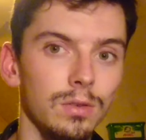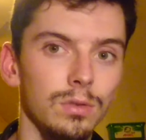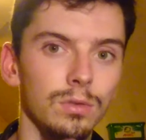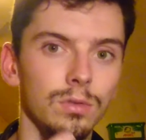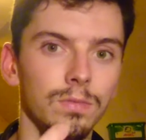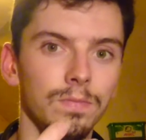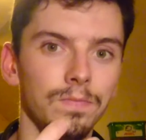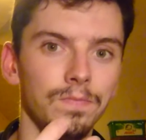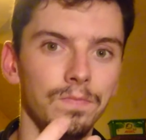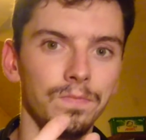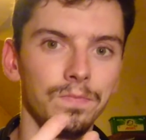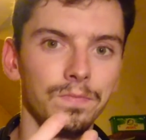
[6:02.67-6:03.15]

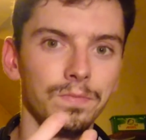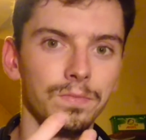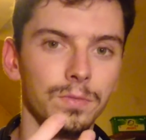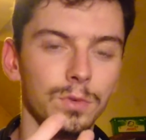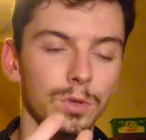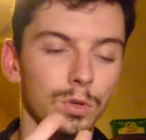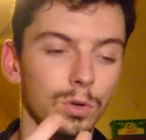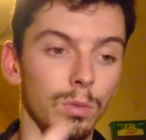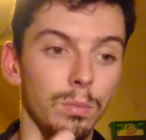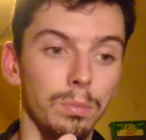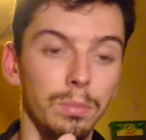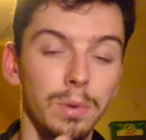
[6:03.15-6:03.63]
que
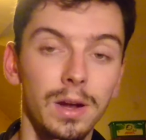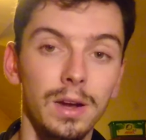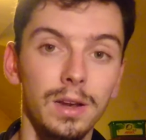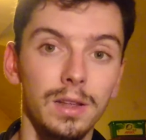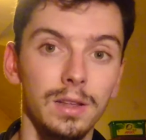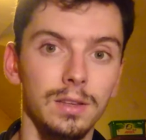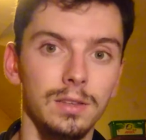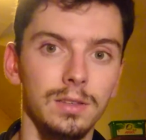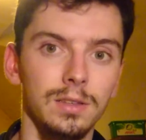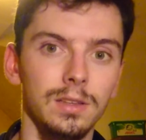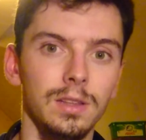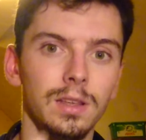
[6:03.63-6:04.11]
j'en
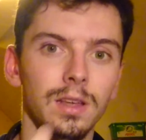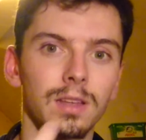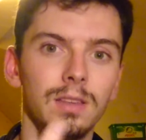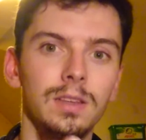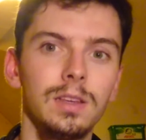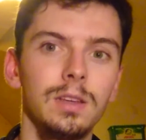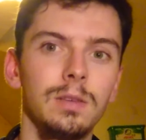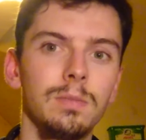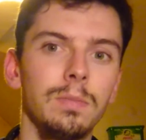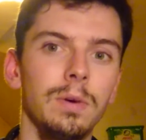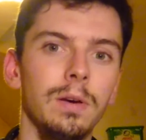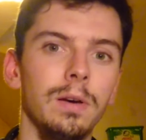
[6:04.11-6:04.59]
parle et que cet
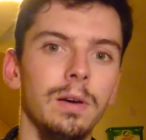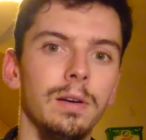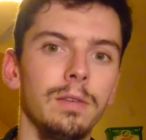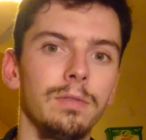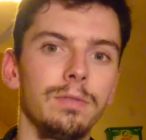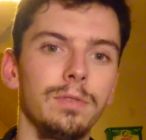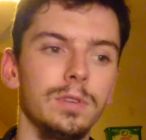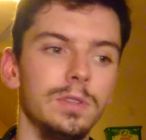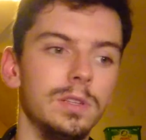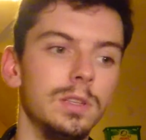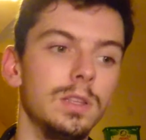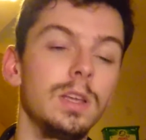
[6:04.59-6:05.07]
article m'a
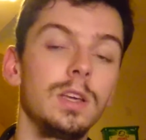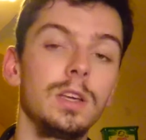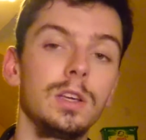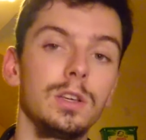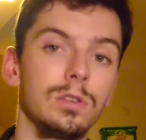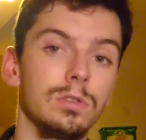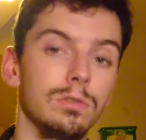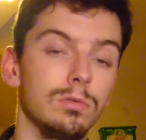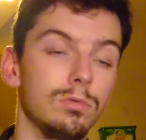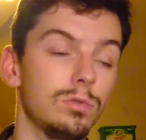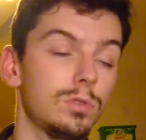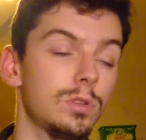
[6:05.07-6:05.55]
fasciné,
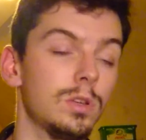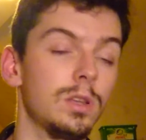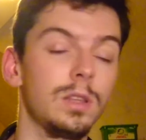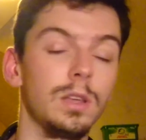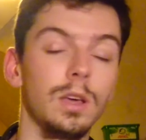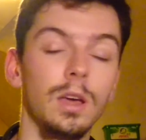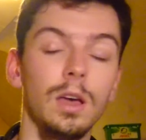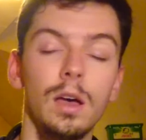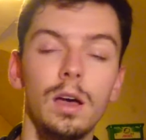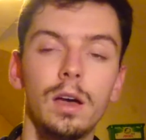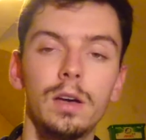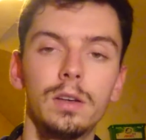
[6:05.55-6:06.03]
c'est un
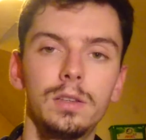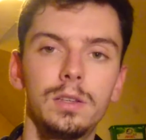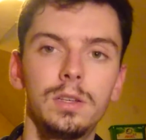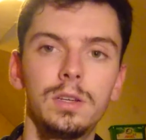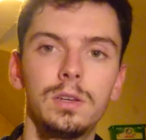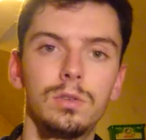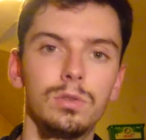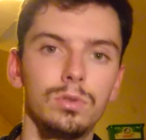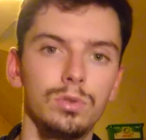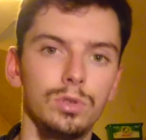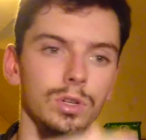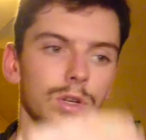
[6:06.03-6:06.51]
des rares
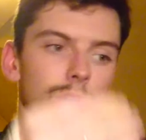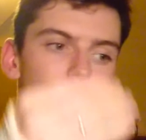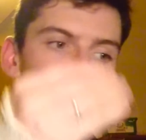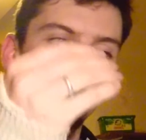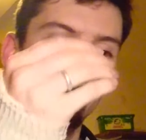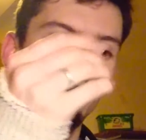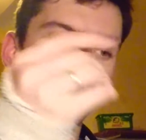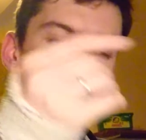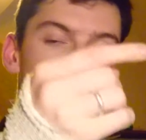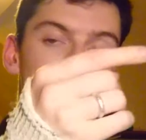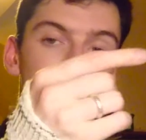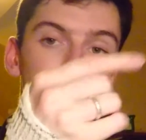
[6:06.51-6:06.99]
articles que j'ai
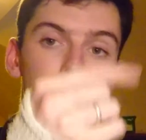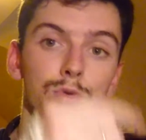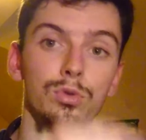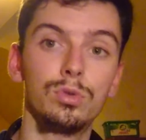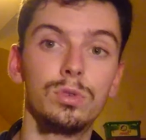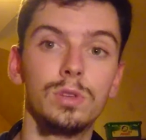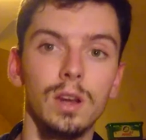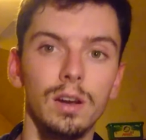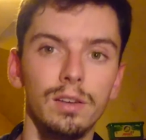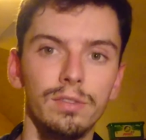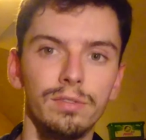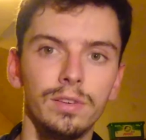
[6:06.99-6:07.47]
lu du début
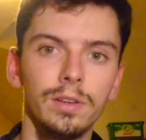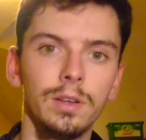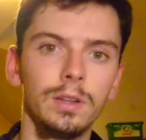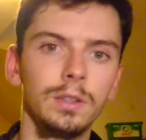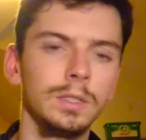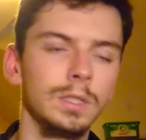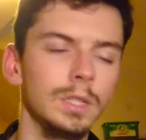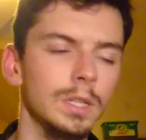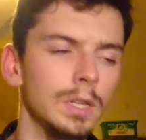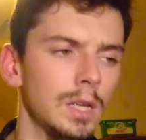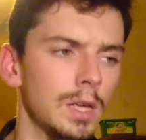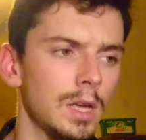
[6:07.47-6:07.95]
jusqu'à la
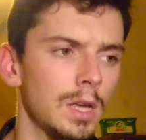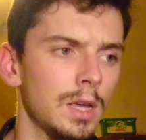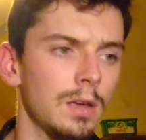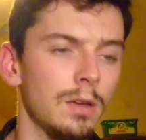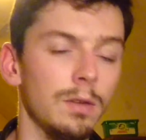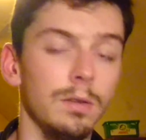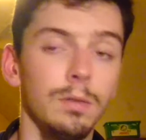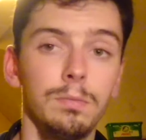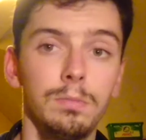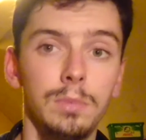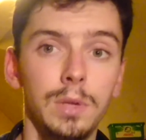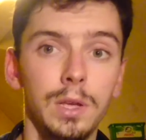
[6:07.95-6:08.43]
fin,
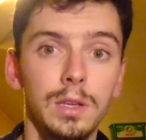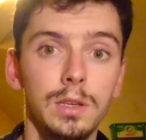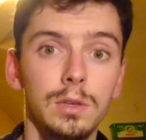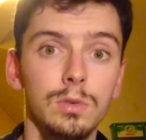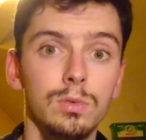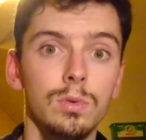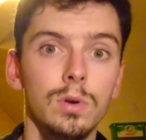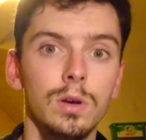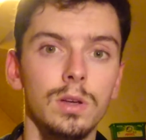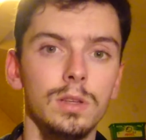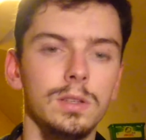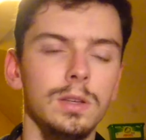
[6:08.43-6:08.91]
bien qu'il
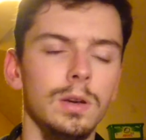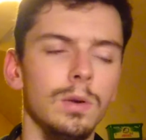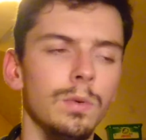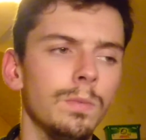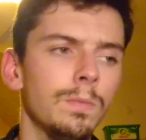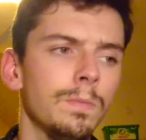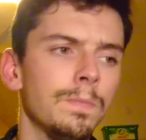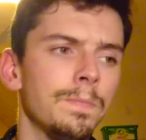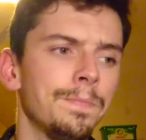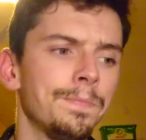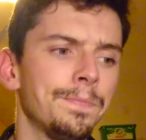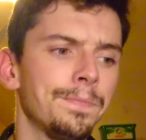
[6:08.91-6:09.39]
soit assez
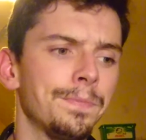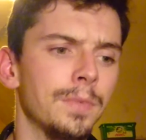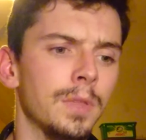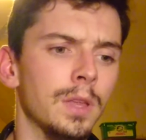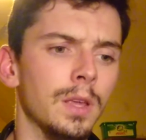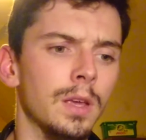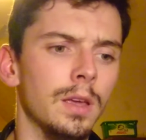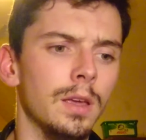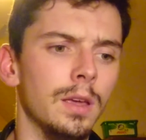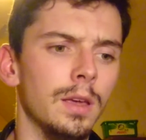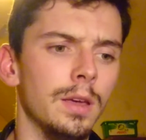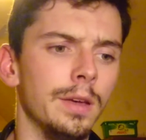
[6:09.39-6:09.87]
long,
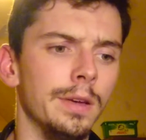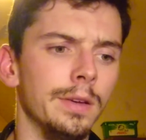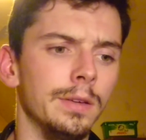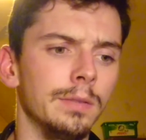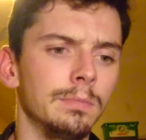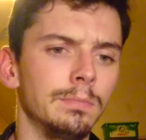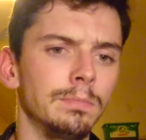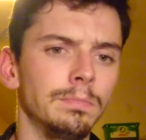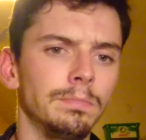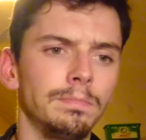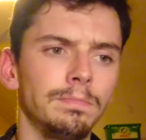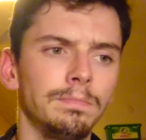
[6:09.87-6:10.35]

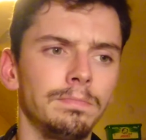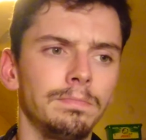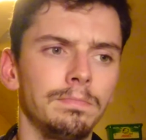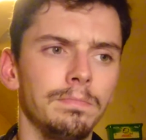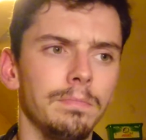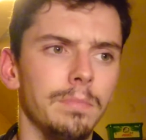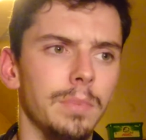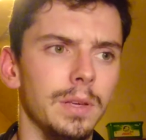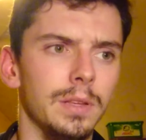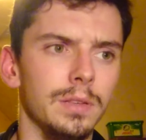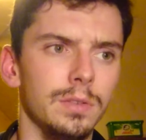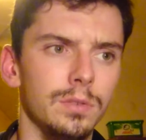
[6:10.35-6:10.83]
euh,
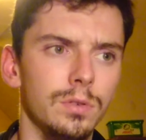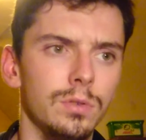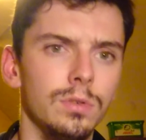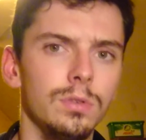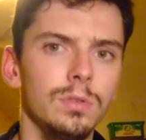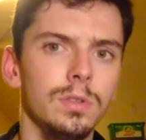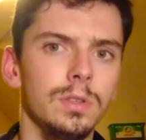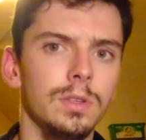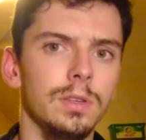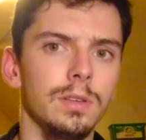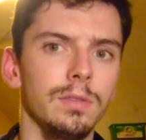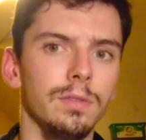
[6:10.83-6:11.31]
parce
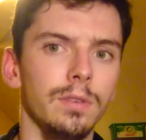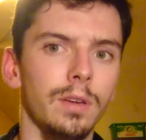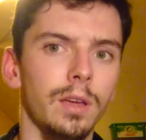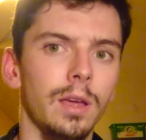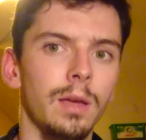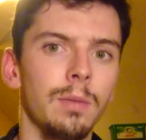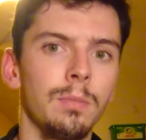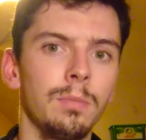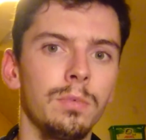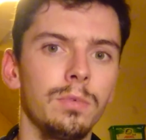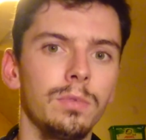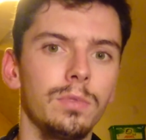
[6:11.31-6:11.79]
que c'est
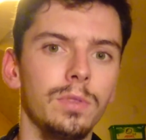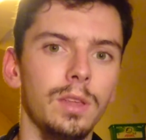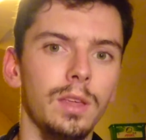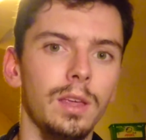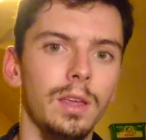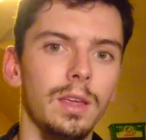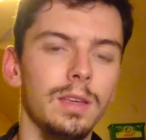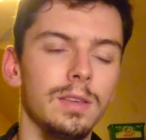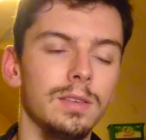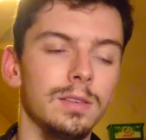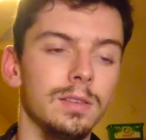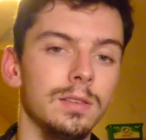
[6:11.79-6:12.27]
vraiment
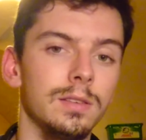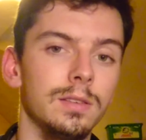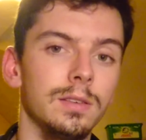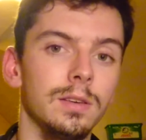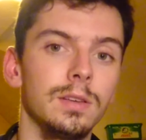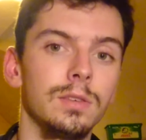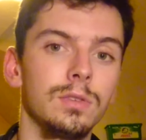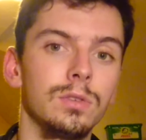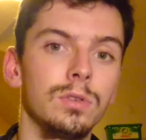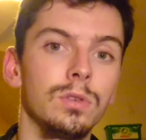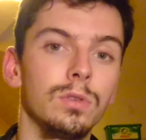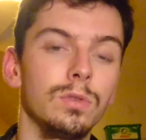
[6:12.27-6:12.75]
très
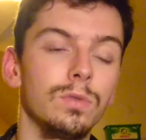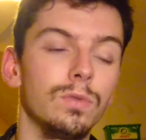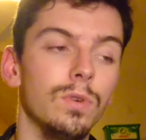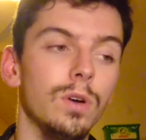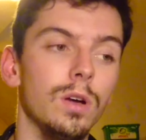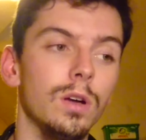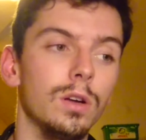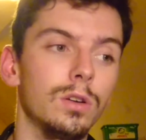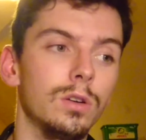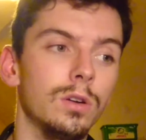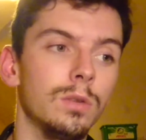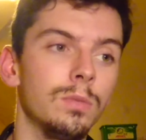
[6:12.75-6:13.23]
intéressant de
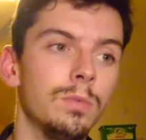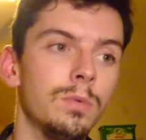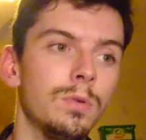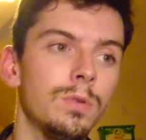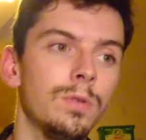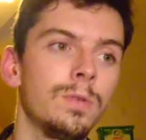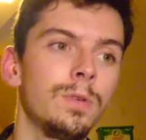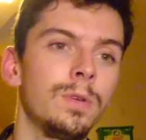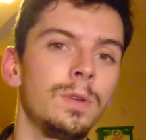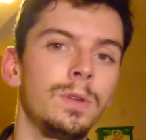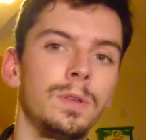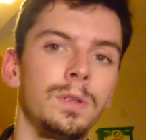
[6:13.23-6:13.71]
voir
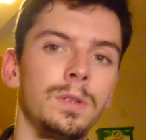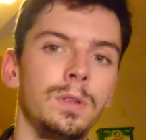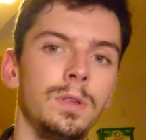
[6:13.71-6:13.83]
comment,